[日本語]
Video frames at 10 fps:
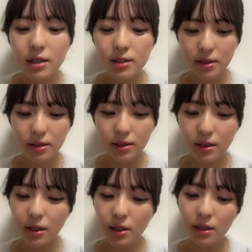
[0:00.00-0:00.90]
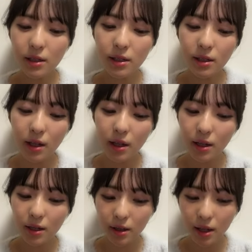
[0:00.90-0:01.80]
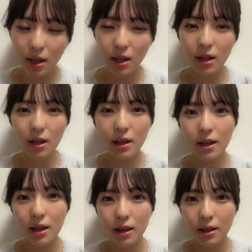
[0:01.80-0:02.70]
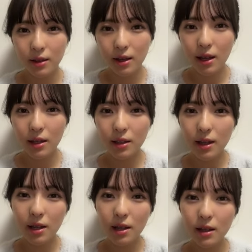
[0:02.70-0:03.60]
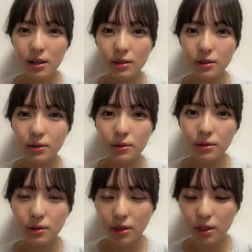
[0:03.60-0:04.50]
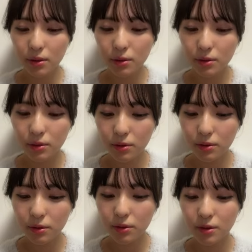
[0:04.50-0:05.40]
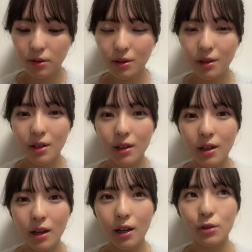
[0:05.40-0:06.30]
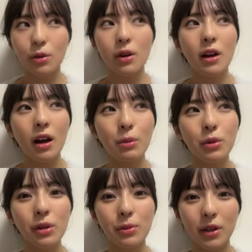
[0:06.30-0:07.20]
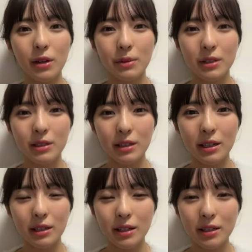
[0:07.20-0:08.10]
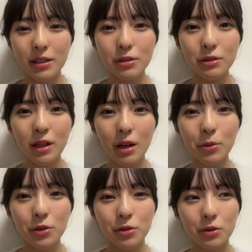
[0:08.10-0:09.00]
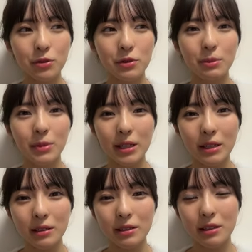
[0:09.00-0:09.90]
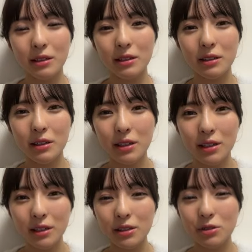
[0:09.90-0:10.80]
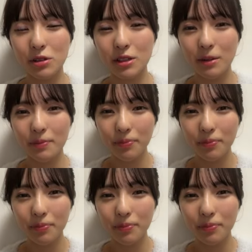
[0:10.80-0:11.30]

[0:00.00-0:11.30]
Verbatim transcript: 知り合って長すぎるあとハモりもやりましたね劇場でハモることあんまなかったから緊張した